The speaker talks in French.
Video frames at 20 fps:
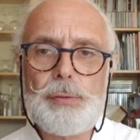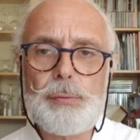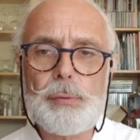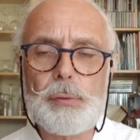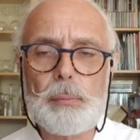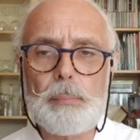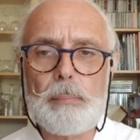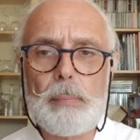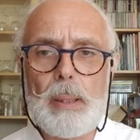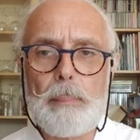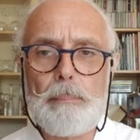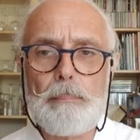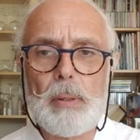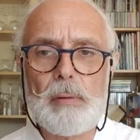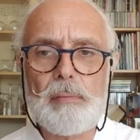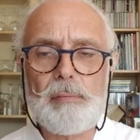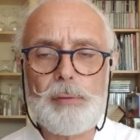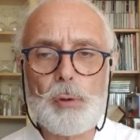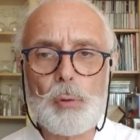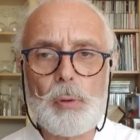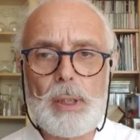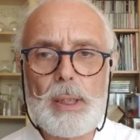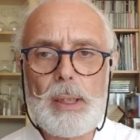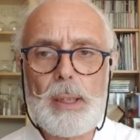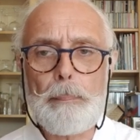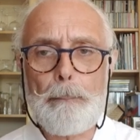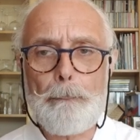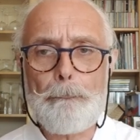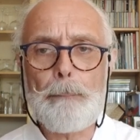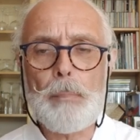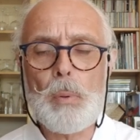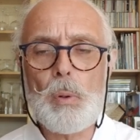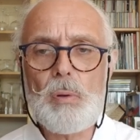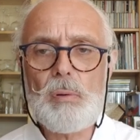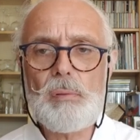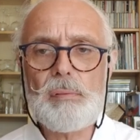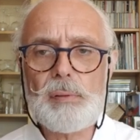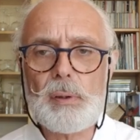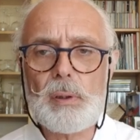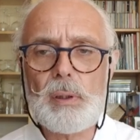ce même violet,
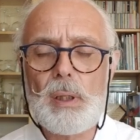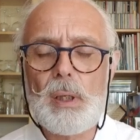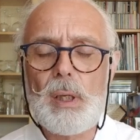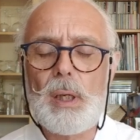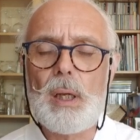mauve,